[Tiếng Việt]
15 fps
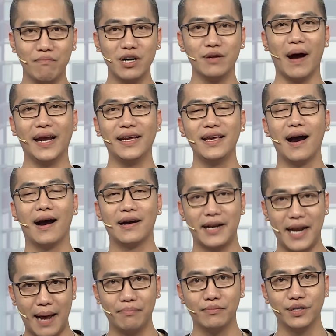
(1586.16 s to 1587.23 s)
17 giờ
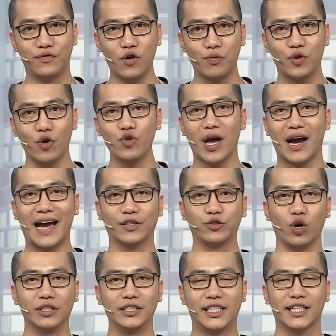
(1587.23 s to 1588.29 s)
50 phút chủ nhật hàng
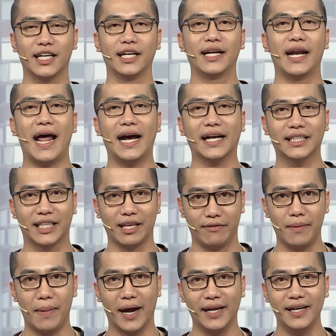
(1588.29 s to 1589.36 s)
tuần trên kênh
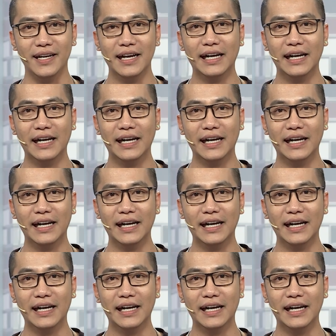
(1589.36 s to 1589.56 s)
HTV7